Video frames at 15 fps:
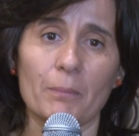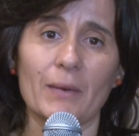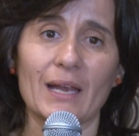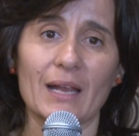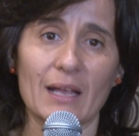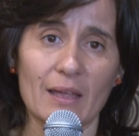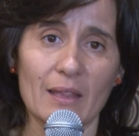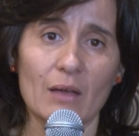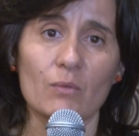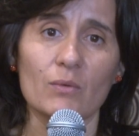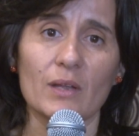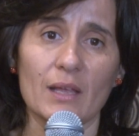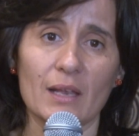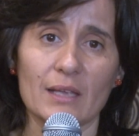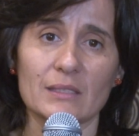para cada
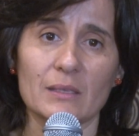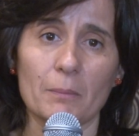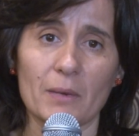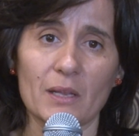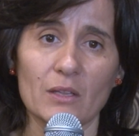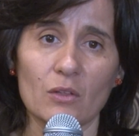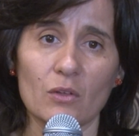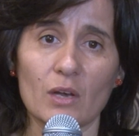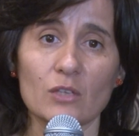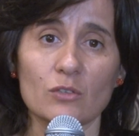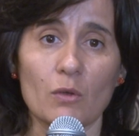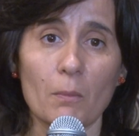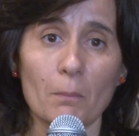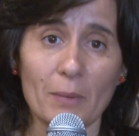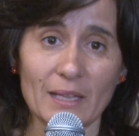una de las
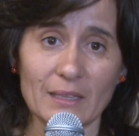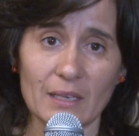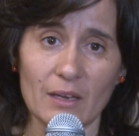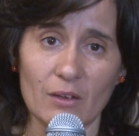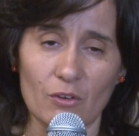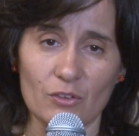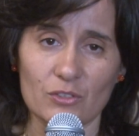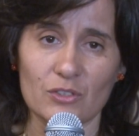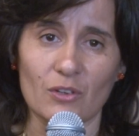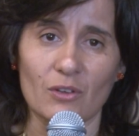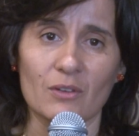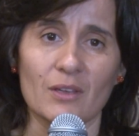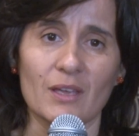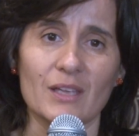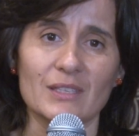emprendedoras un plan de negocio.
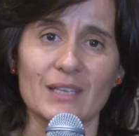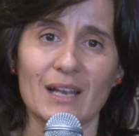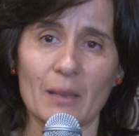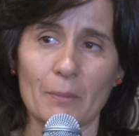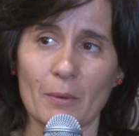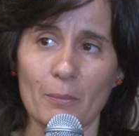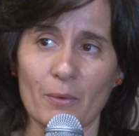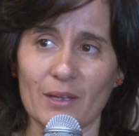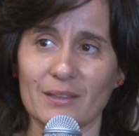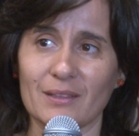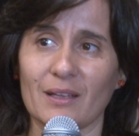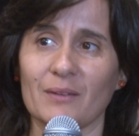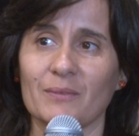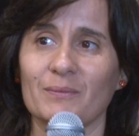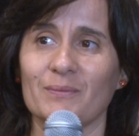Esa es la propuesta.